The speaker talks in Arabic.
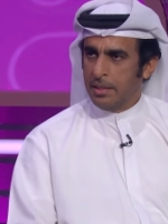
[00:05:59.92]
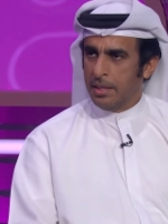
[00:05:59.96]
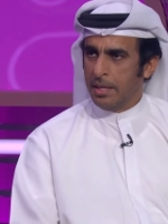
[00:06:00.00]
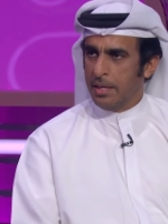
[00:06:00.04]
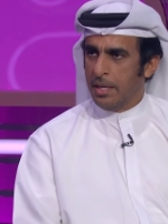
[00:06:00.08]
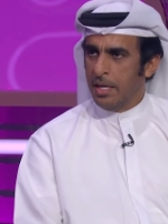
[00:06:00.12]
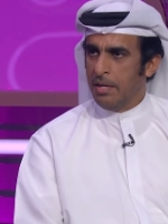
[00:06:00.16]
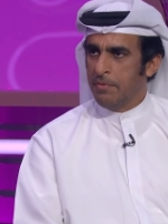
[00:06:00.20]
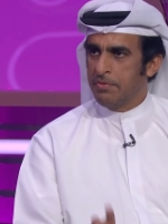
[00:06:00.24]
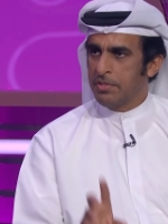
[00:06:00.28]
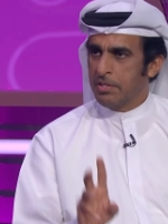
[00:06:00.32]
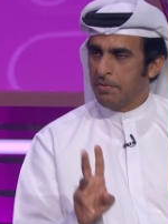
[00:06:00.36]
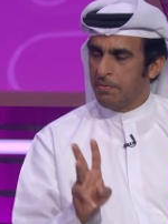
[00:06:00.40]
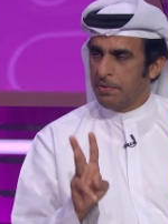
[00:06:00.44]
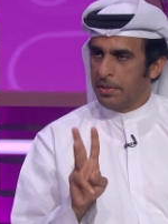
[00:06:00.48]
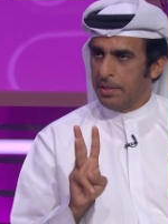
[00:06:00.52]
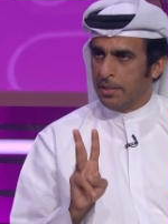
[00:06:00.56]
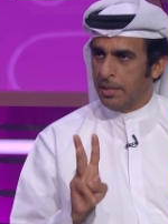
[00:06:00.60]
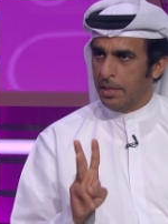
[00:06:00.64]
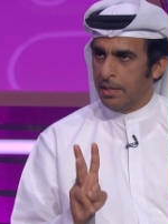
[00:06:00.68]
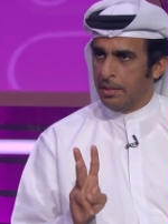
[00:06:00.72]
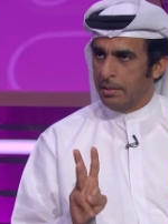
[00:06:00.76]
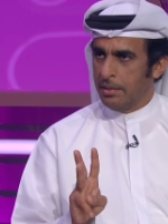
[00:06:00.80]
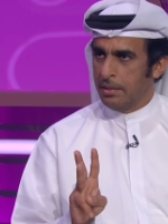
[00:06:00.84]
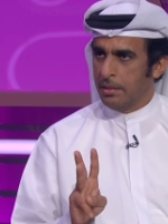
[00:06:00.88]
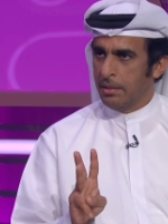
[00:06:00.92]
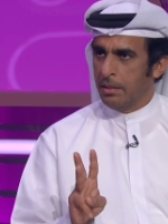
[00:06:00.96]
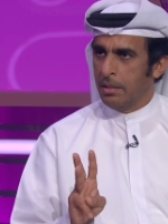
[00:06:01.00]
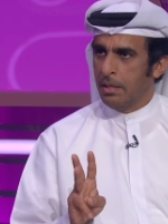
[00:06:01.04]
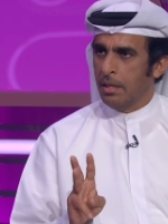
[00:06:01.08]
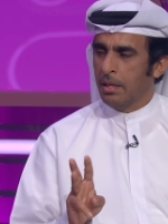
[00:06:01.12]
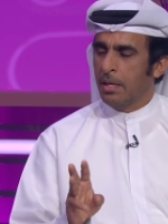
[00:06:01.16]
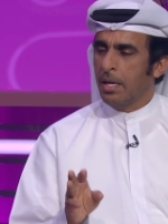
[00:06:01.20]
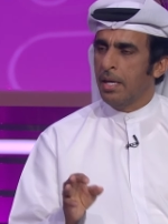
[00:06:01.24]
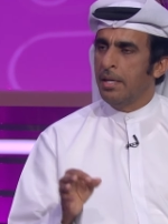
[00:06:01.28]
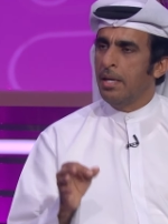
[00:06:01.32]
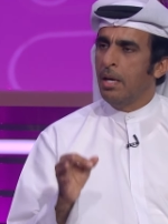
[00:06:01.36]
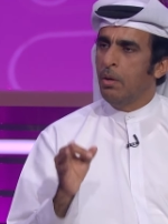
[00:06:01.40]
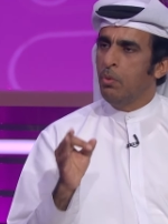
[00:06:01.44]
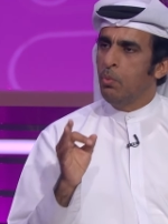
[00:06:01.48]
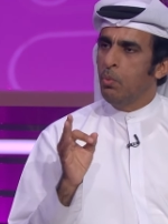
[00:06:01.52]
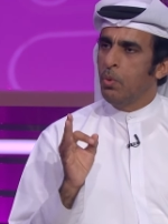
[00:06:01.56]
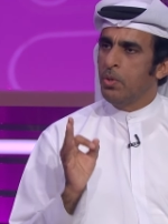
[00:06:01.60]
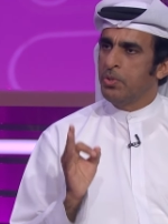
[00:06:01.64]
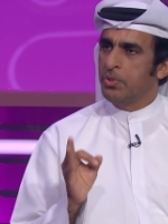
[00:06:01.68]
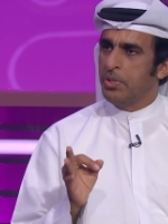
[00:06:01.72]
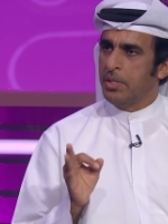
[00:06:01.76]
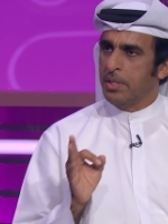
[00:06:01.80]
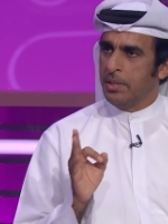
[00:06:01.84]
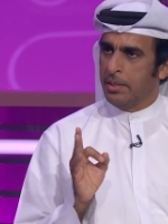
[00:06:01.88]
القراءه في الصف الثالث كان م.
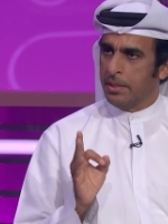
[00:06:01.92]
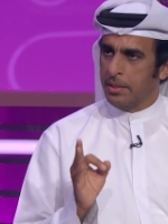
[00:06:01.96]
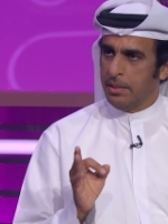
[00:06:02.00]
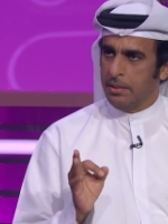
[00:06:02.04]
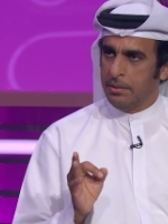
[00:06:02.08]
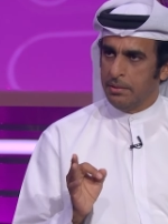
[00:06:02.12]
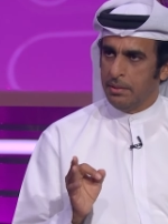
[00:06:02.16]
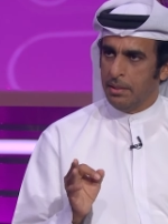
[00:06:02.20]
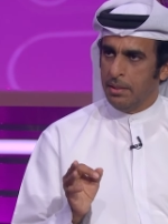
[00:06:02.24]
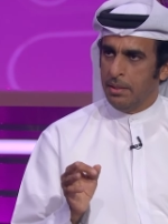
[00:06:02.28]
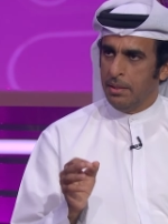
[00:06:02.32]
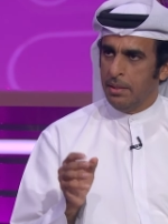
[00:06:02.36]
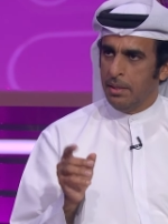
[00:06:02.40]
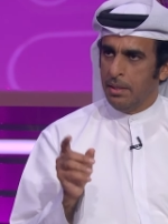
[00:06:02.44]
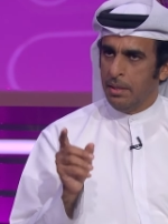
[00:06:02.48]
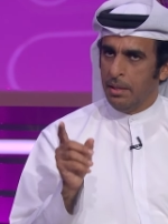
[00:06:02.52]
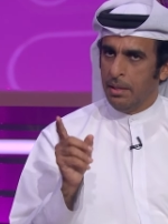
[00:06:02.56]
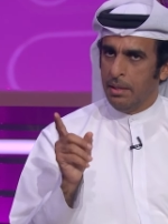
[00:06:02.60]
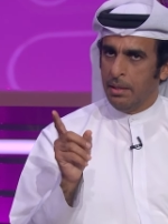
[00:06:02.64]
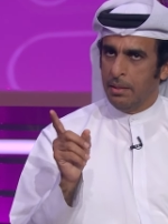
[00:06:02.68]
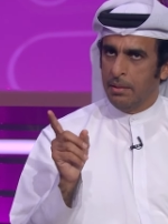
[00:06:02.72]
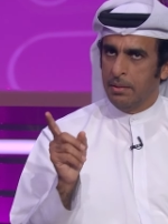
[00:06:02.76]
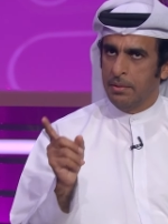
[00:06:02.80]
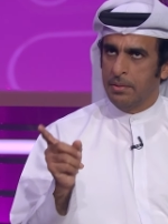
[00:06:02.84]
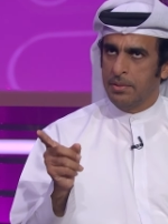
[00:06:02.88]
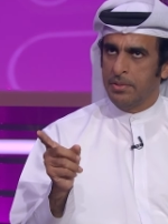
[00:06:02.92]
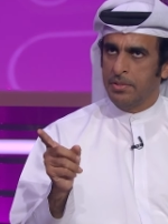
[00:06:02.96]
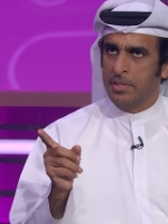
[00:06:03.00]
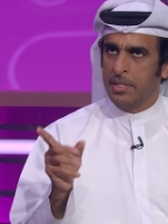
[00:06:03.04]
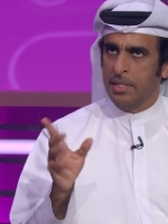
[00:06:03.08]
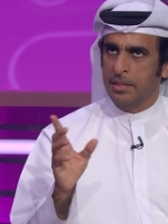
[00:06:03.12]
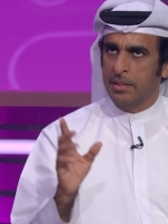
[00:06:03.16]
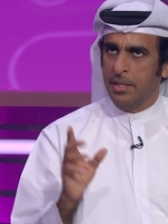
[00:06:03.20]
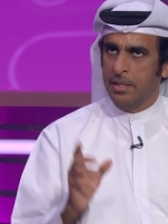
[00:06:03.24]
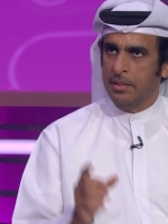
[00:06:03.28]
اول شيء قريته سيره